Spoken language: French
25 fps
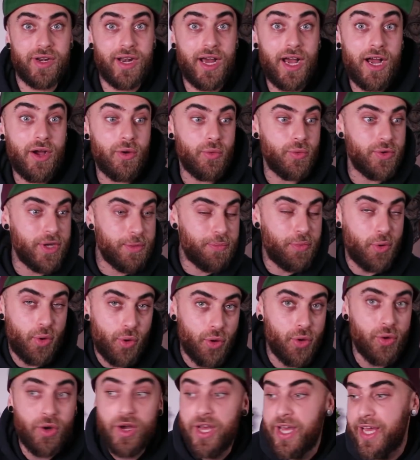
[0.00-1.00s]
voilà, où les
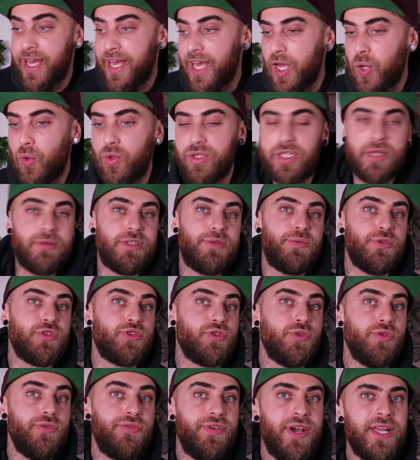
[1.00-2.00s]
pros écoutent un petit peu ce
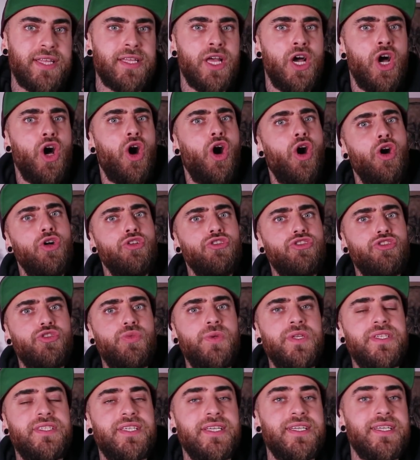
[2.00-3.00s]
que vous faites.
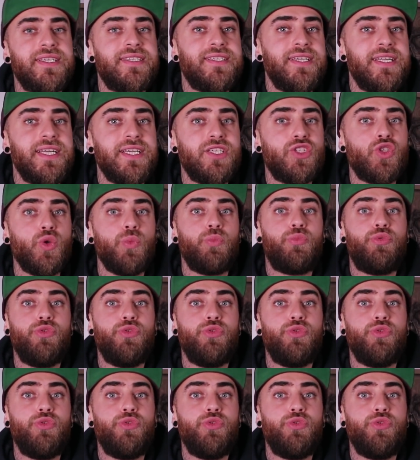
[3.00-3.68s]
Ensuite, c'est des sélections